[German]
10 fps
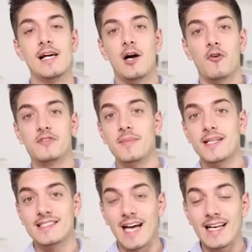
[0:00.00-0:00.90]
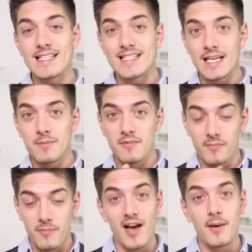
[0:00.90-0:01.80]
auf die man dann seine
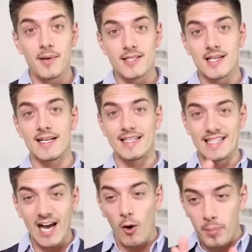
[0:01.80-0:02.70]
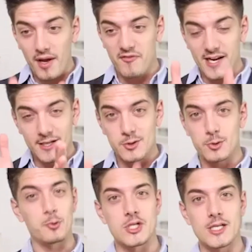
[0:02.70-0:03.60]
Werbeanzeigen genau perfekt
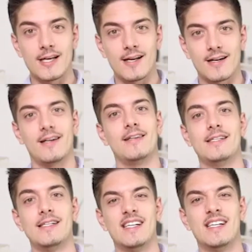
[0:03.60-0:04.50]
zuschneidern kann.